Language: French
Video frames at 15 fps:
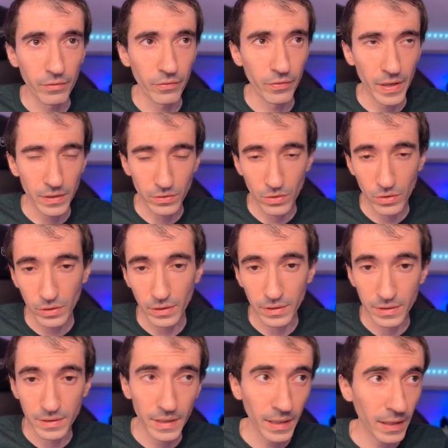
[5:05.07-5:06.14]
VS Code
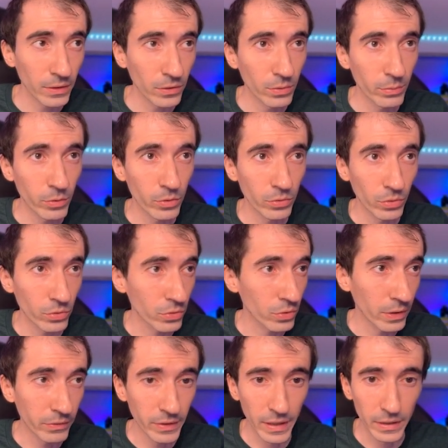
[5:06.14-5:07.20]
directement dans son
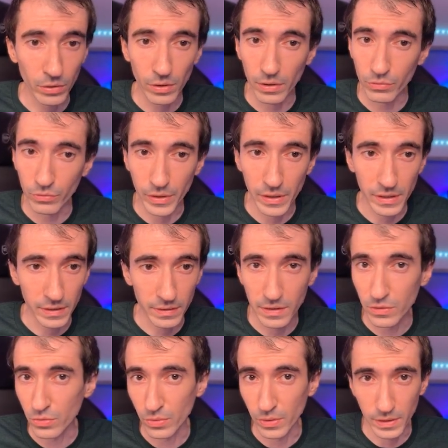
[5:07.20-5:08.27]
navigateur. Là, vous voyez ici,
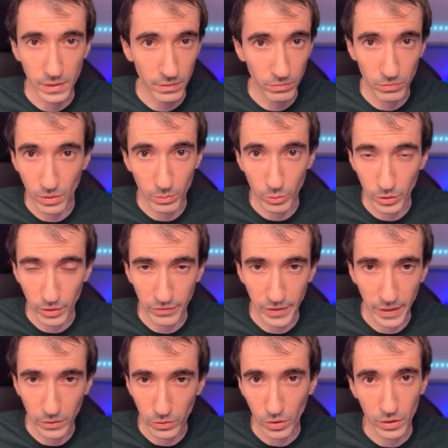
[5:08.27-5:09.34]
je suis dans mon
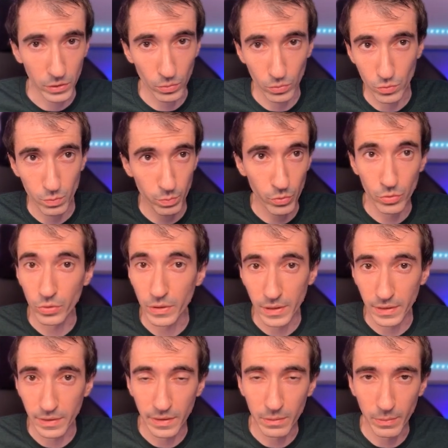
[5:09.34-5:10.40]
navigateur et donc je peux
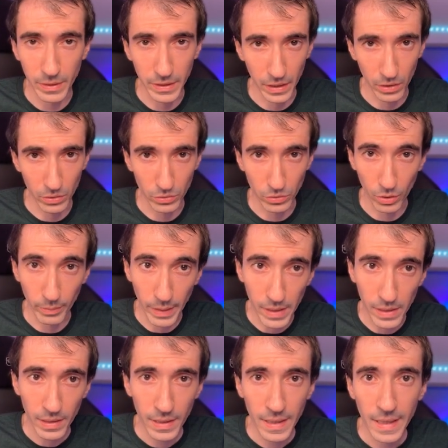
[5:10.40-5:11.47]
l'utiliser de manière
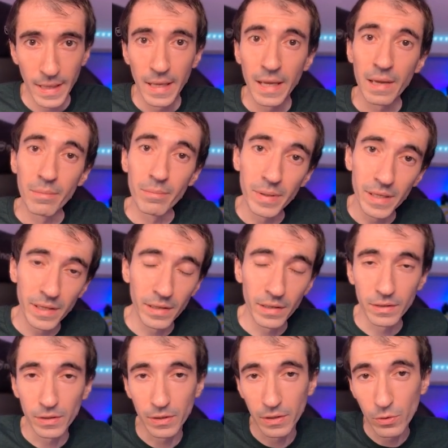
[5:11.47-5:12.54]
normale. Mais
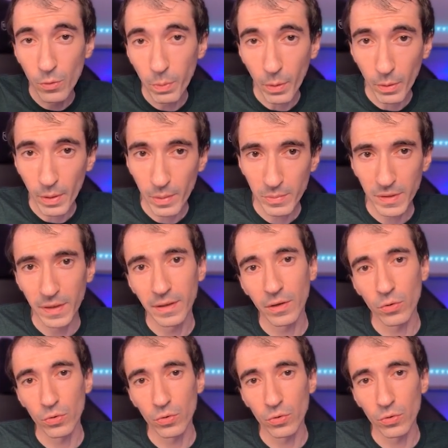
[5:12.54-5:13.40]
le problème, c'est